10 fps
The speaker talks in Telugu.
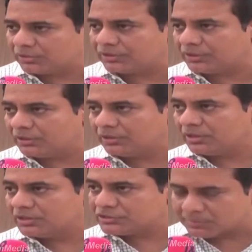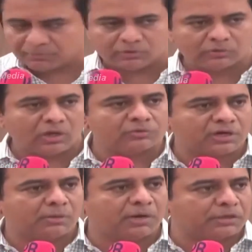ఉంటుంది చెప్పవద్దు
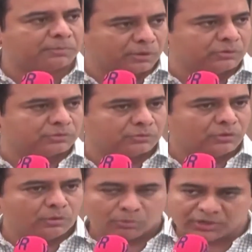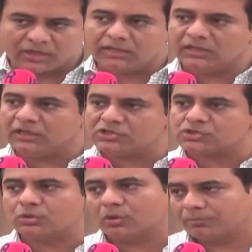అనవసరంగా మాట పడవద్దు ముఖ్యంగా ఈ
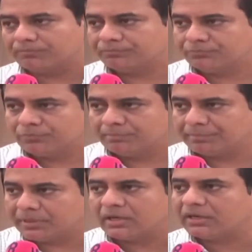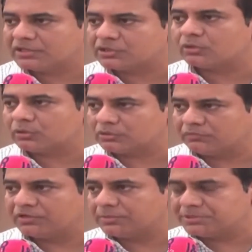ఇష్యూలో పిల్లల్ని
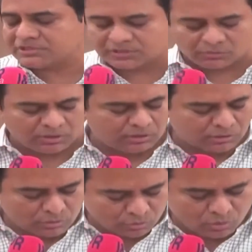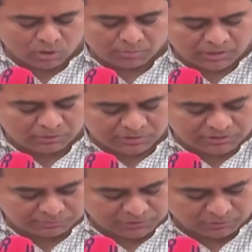రెచ్చగొట్టవద్దని విజ్ఞప్తి చేస్తూ ఉన్నా ఇంకొక మాట కూడా
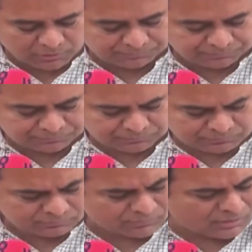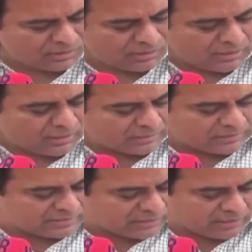నేను చెప్తా ఉన్నా
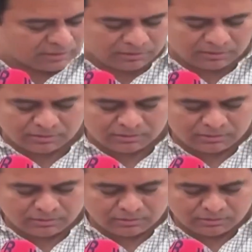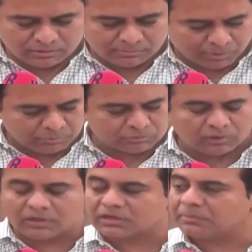అసలు నిజంగా
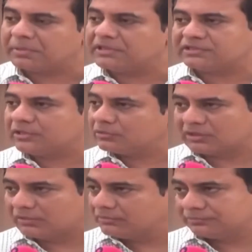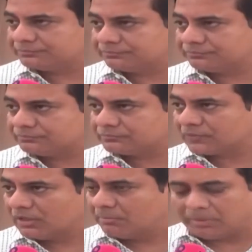ప్రభుత్వాలు ఎట్లా పనిచేస్తాయో తెలియదు
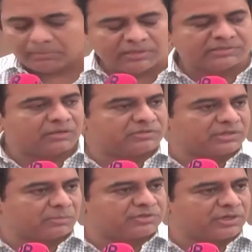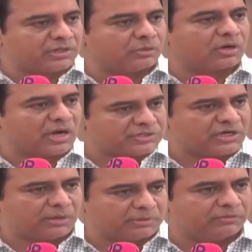పబ్లిక్ సర్వీస్ కమిషన్ అనేది ఒక
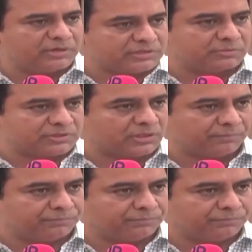రాజ్యాంగబద్ధమైన సంస్థ